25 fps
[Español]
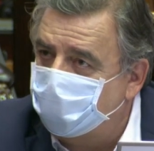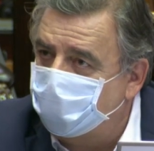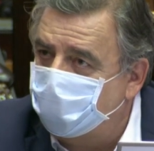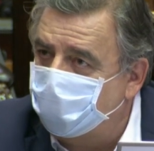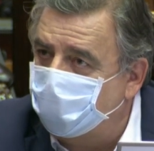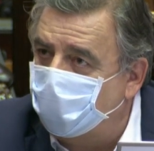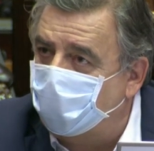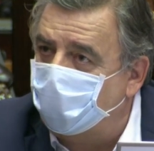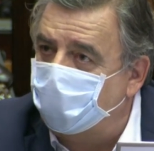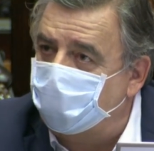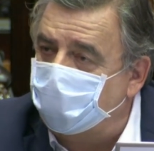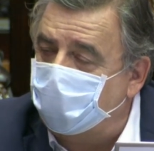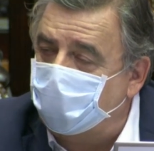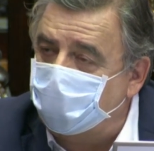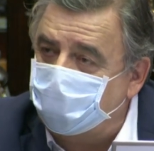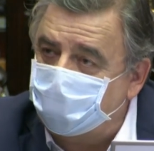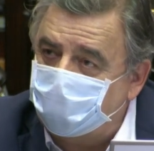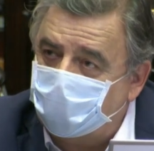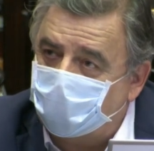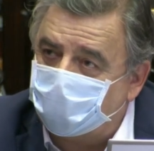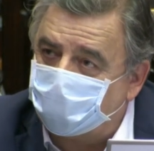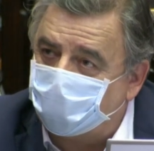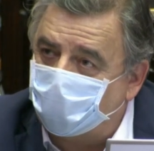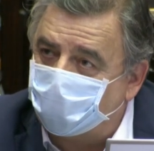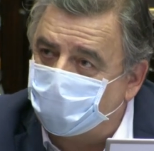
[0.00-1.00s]
no en el
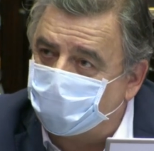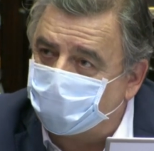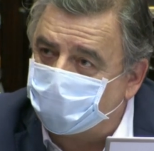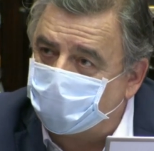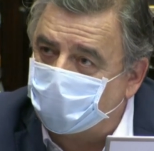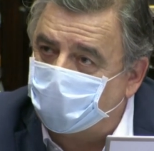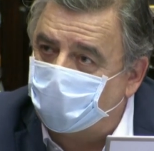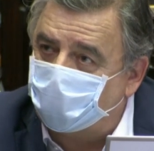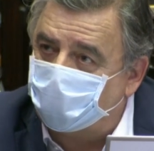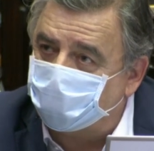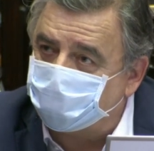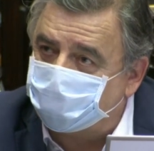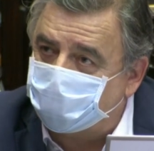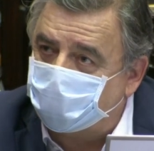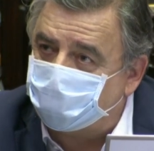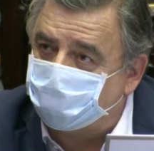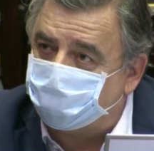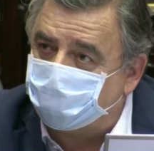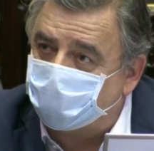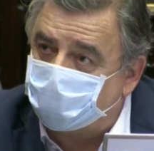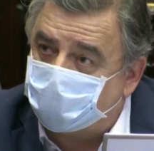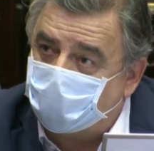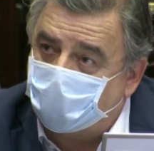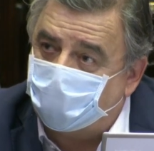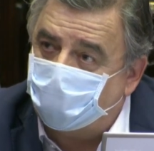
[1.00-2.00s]
día que ocurrieron los
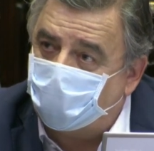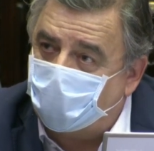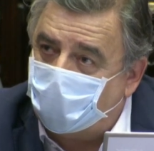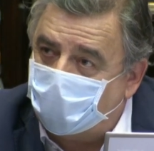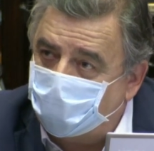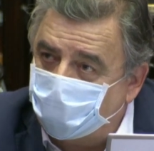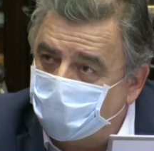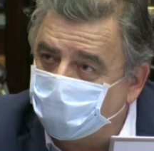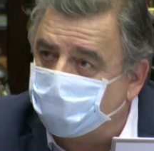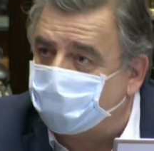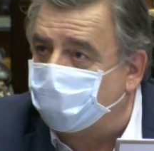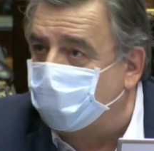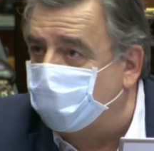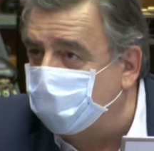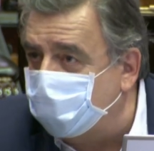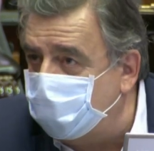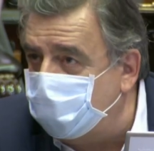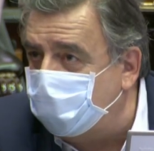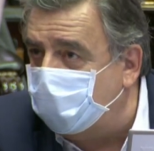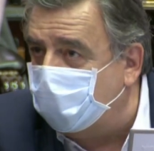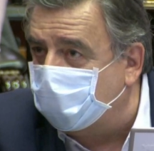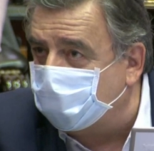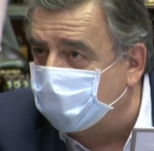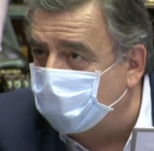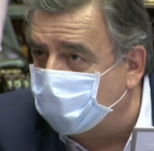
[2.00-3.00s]
hechos, estamos al otro
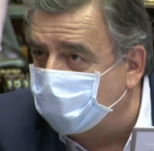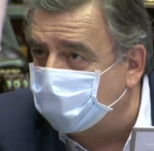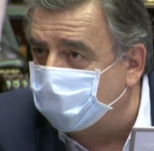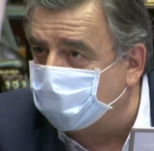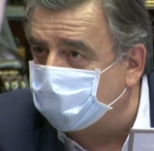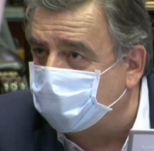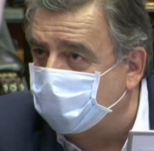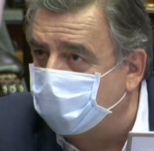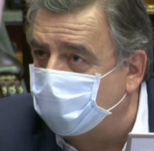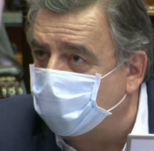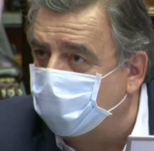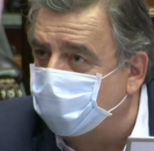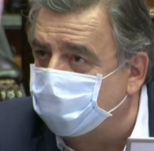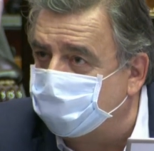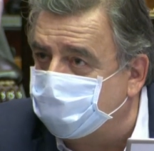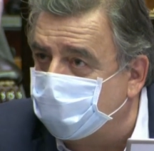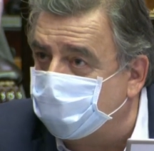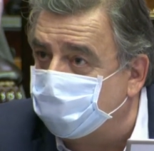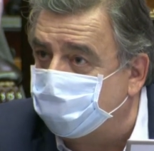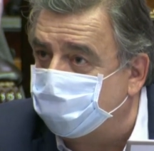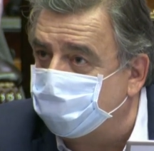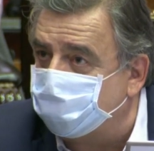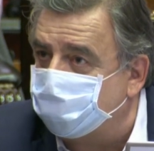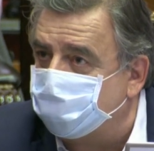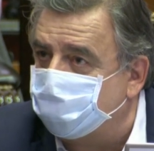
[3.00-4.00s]
día que ocurrieron los
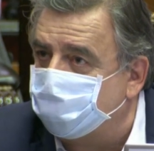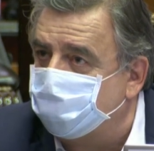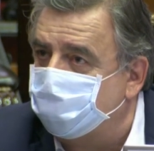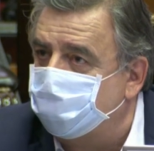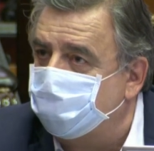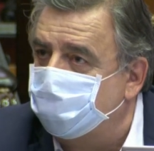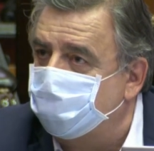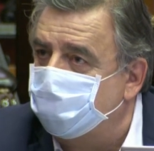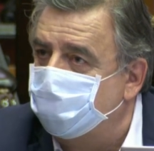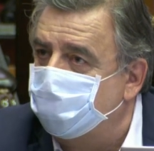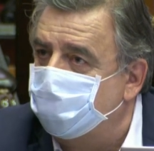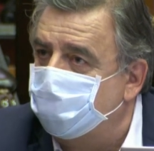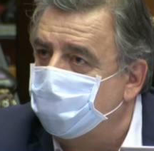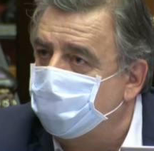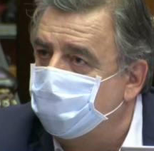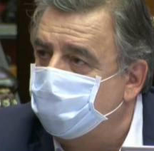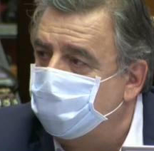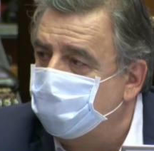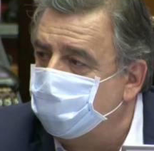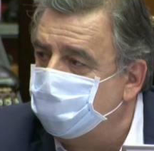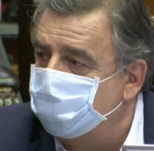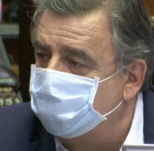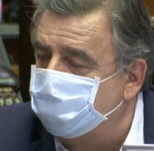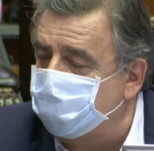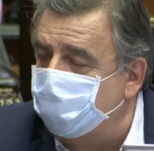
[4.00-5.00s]
hechos,
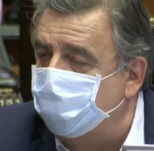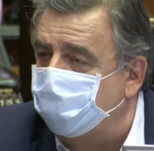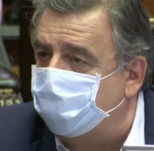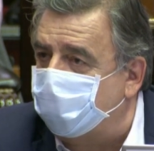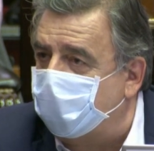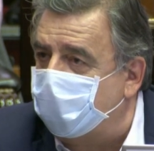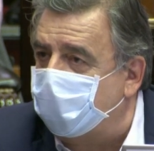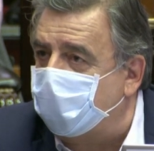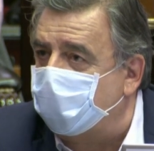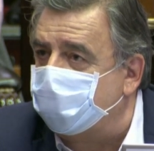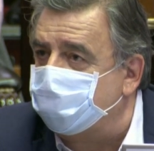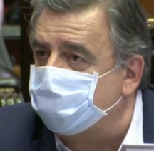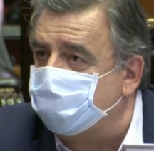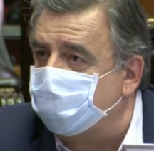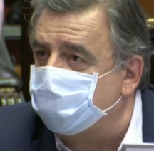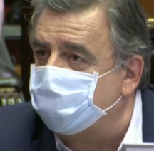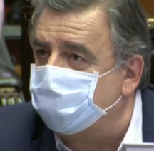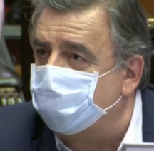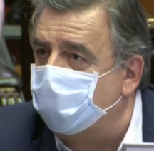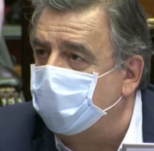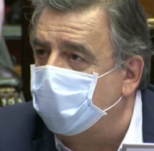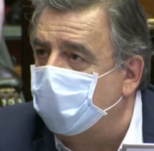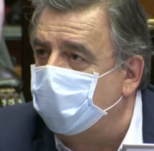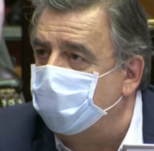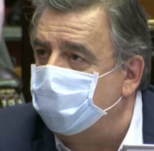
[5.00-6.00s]
sin parar
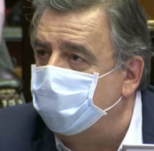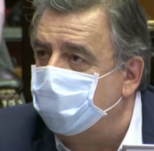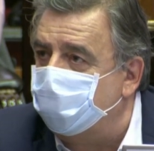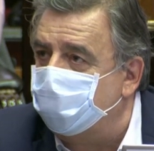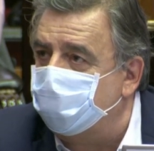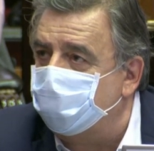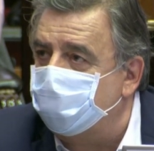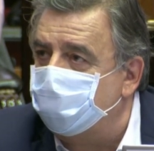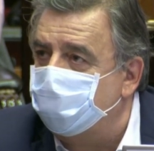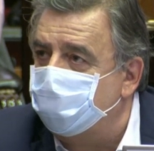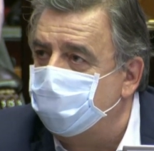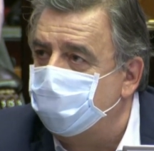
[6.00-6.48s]
sesionando,